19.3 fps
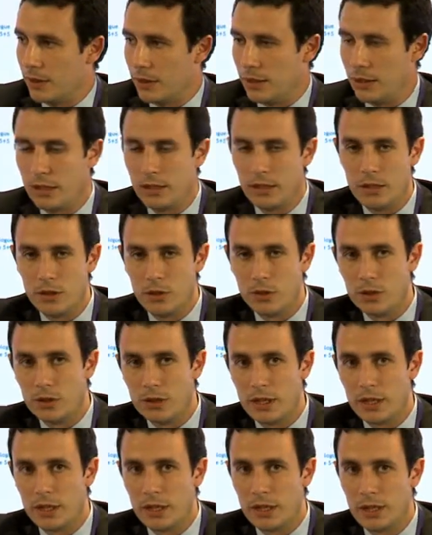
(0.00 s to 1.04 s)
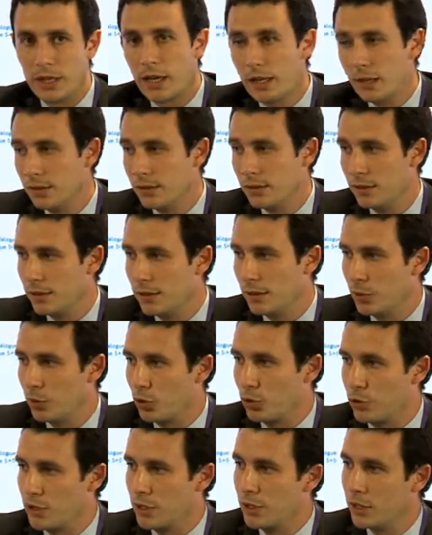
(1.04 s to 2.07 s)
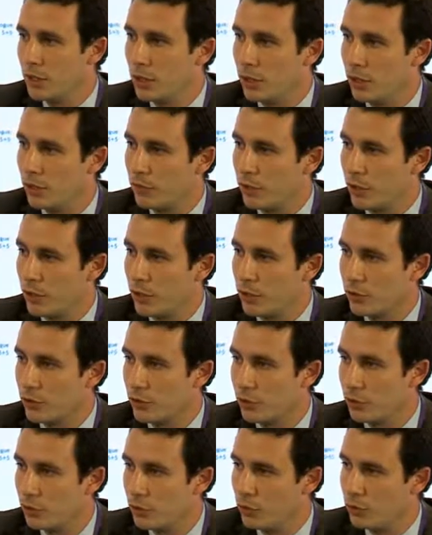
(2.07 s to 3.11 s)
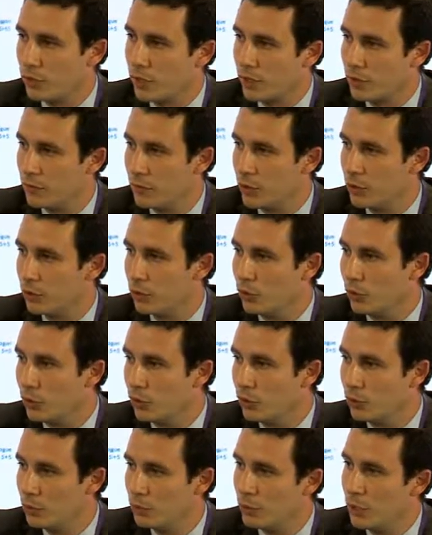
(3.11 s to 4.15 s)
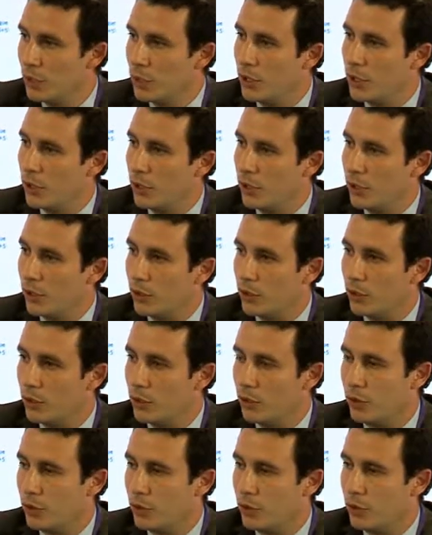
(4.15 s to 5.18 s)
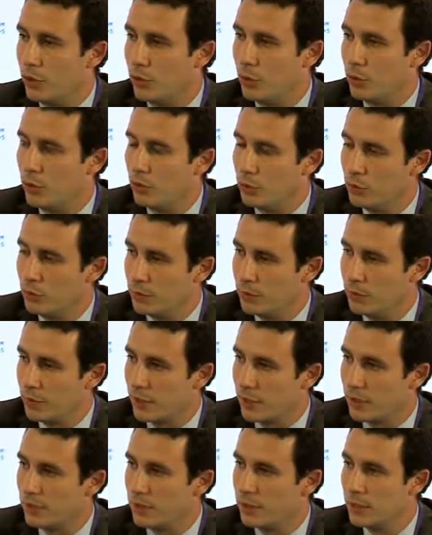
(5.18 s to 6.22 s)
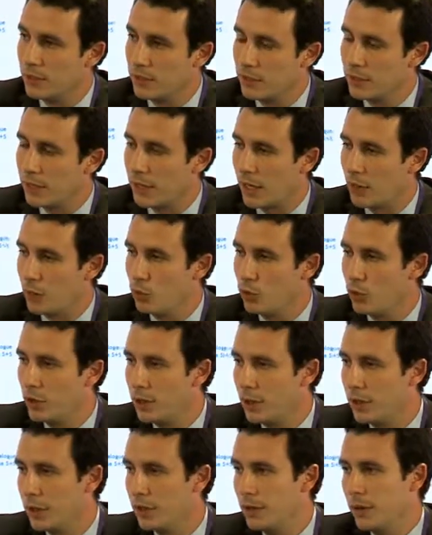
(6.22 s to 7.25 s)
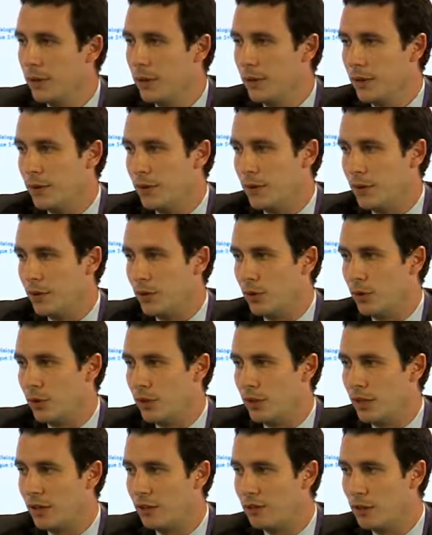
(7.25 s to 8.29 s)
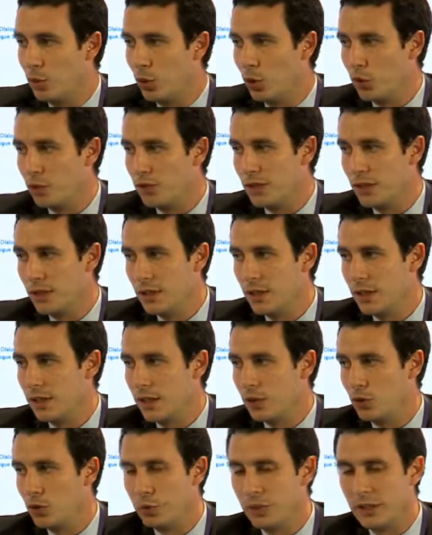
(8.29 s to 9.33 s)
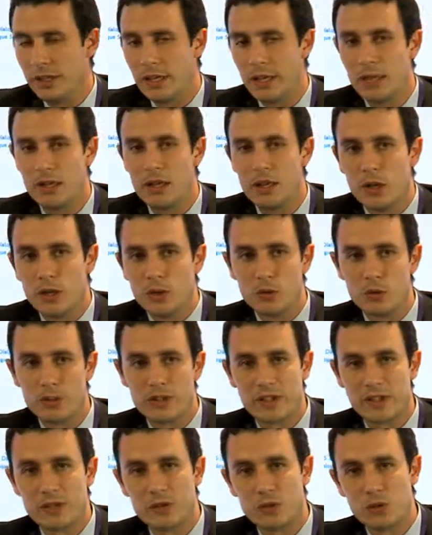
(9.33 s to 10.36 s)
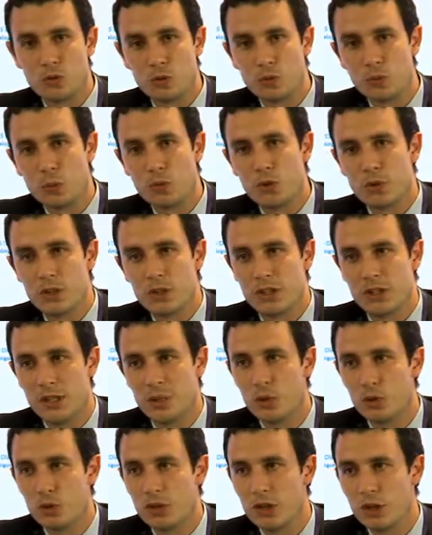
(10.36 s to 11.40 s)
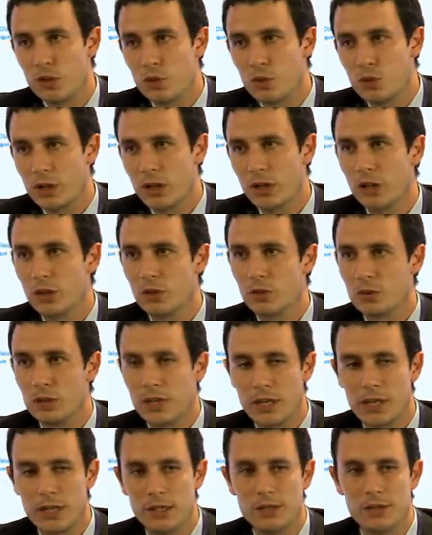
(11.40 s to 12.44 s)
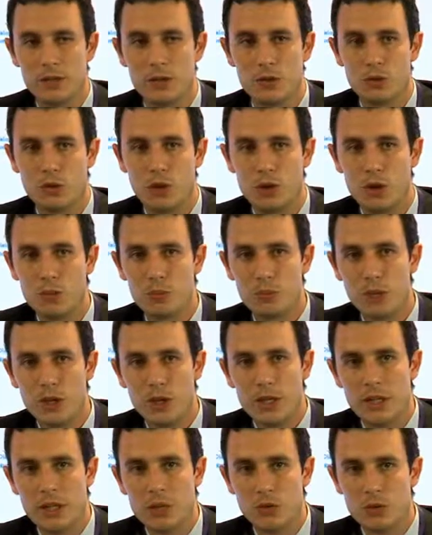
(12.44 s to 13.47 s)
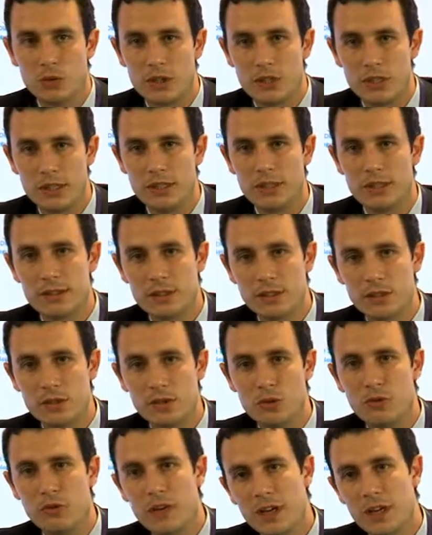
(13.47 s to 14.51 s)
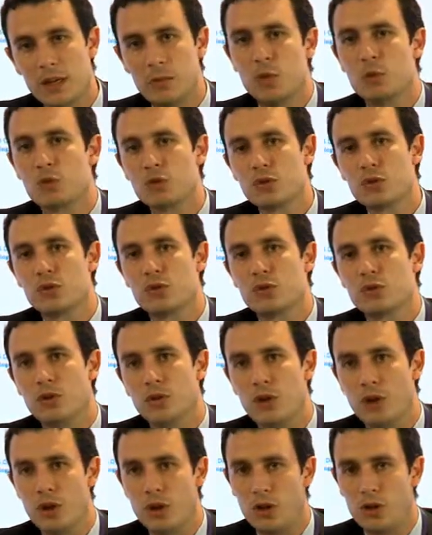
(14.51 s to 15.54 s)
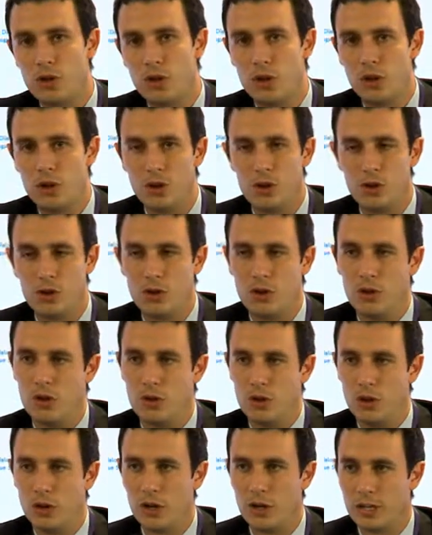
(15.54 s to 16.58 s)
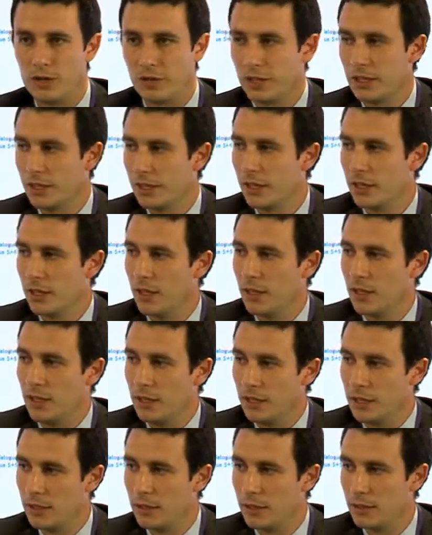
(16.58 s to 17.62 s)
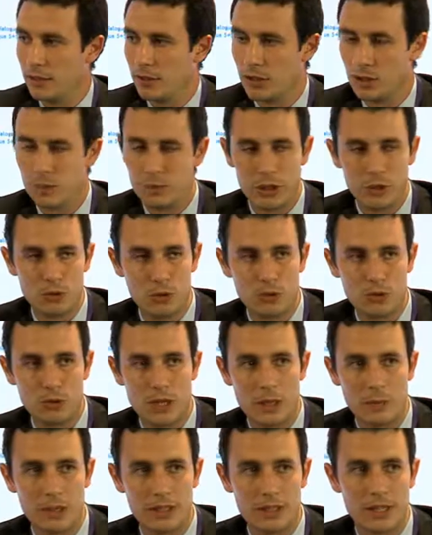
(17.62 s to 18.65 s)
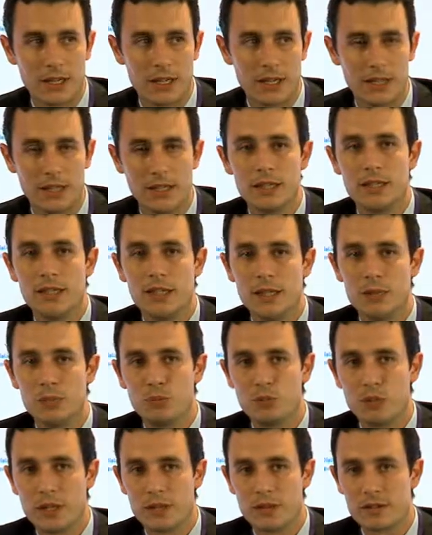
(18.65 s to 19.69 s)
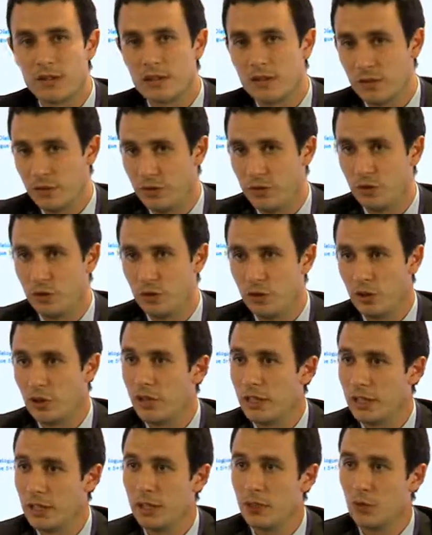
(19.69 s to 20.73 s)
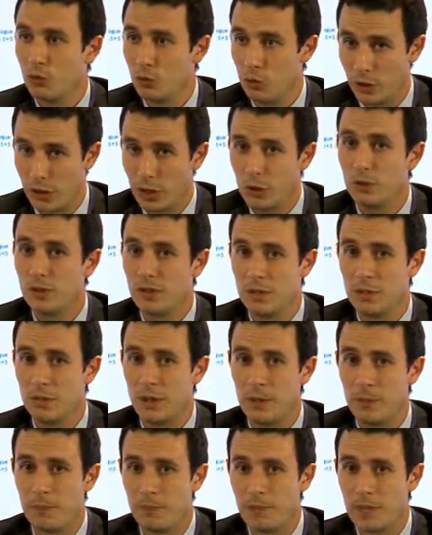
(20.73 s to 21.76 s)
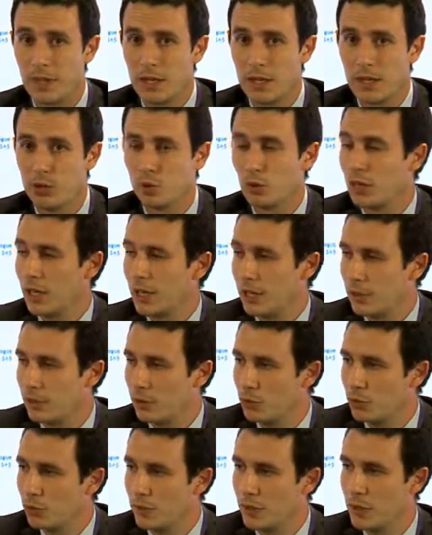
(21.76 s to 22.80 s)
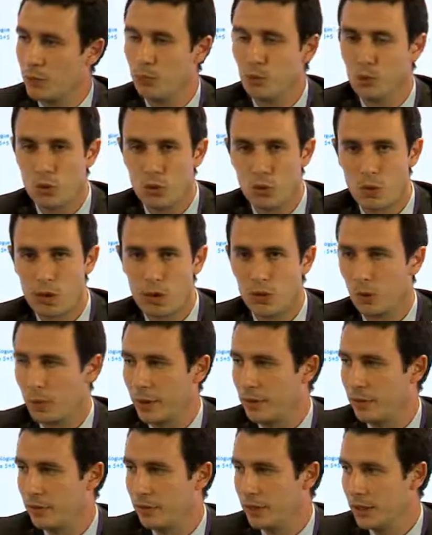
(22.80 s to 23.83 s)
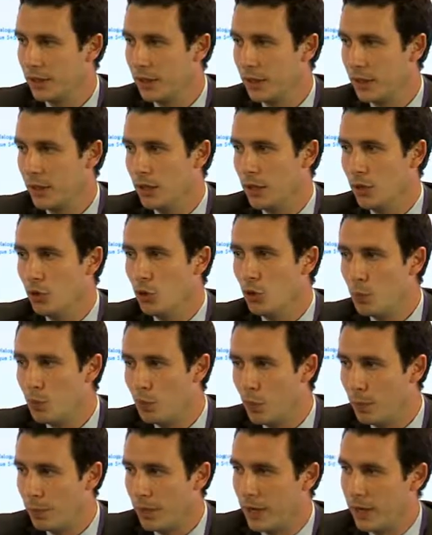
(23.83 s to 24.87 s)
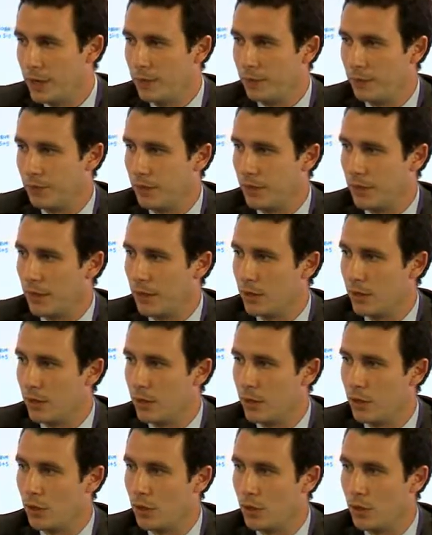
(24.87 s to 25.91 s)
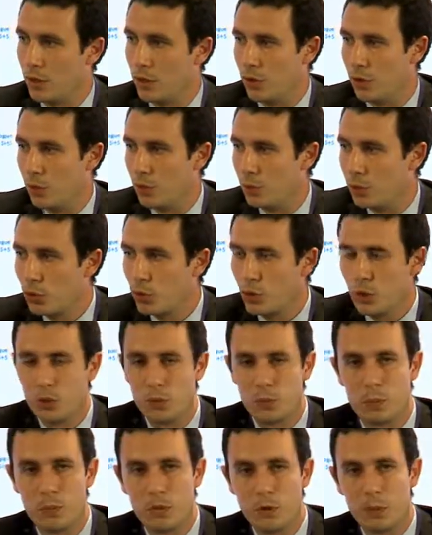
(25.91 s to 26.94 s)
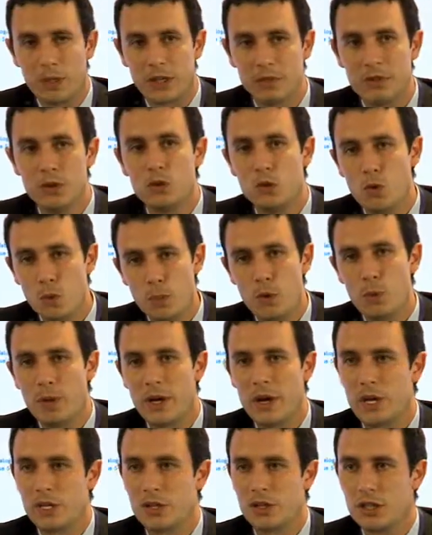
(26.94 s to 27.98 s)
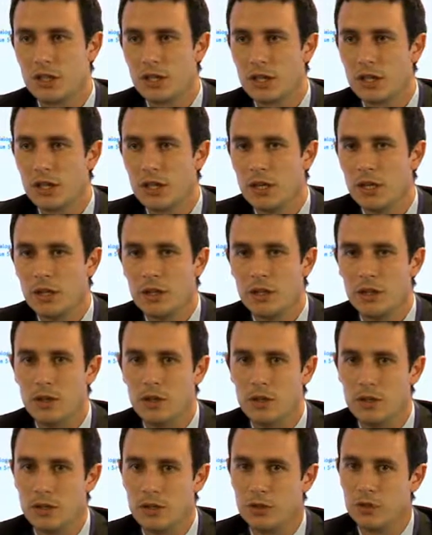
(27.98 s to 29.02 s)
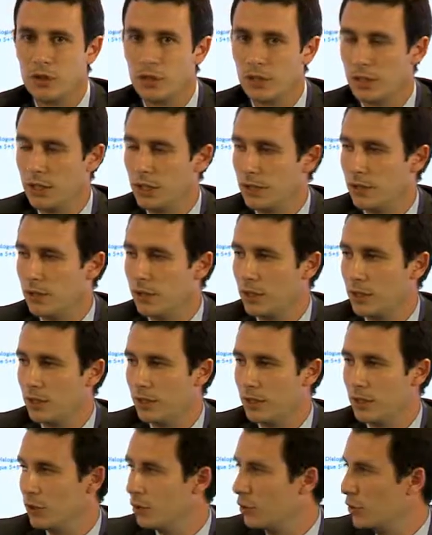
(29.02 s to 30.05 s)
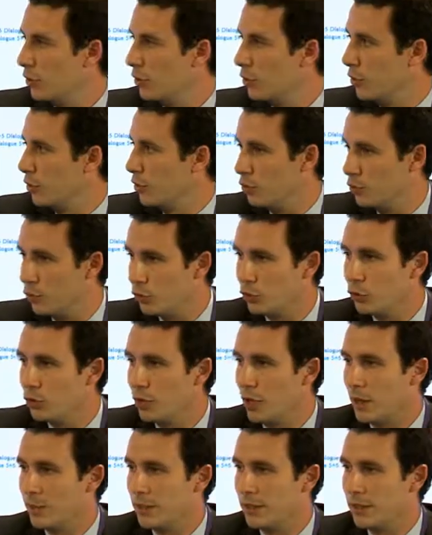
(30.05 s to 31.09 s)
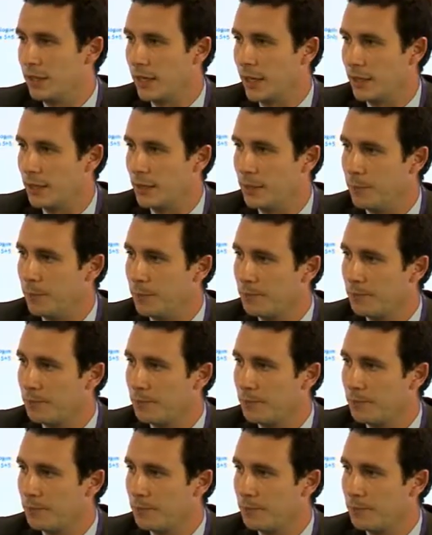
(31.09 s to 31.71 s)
Et on a réalisé des projets en France, le stade Vélodrome, euh, une université, tramway, euh, de la fibre optique, un hôpital. Donc ça, ce sont des projets concrets qu'on a réalisés en Europe. Et donc l'idée, c'était de faire la même chose en, Afrique et dans les pays du sud de la Méditerranée. Et pour l'instant, ça fait deux ans et on ne réussit pas. Donc la question, c'est pourquoi le privé ne peut pas, euh, pourquoi le, privé ne peut pas agir dans, les, villes du sud de la Méditerranée.